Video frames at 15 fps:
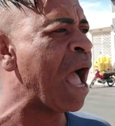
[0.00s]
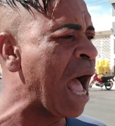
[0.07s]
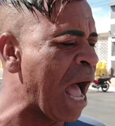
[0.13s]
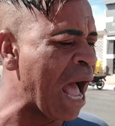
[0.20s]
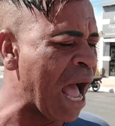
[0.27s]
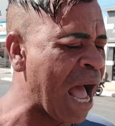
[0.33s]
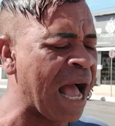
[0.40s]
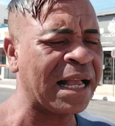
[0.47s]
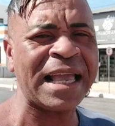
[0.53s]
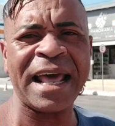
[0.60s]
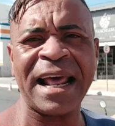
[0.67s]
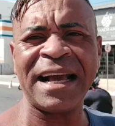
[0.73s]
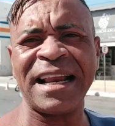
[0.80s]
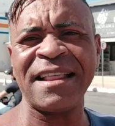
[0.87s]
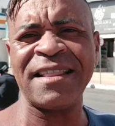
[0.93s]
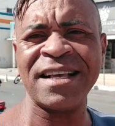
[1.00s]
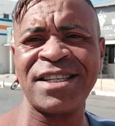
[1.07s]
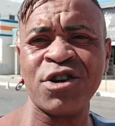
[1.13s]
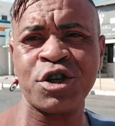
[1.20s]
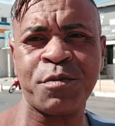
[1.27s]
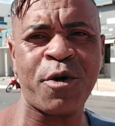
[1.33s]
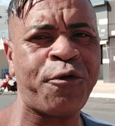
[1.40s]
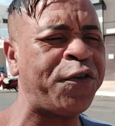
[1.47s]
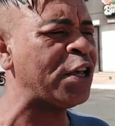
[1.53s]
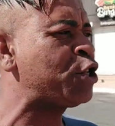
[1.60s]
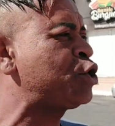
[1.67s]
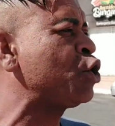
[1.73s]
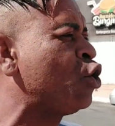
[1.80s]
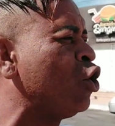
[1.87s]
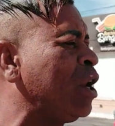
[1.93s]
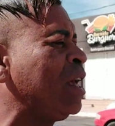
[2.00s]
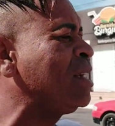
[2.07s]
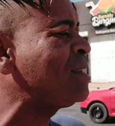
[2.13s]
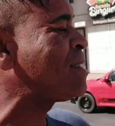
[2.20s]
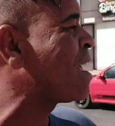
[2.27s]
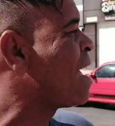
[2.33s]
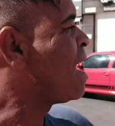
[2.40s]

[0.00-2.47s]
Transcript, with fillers: Ah, quero agradecer os professores.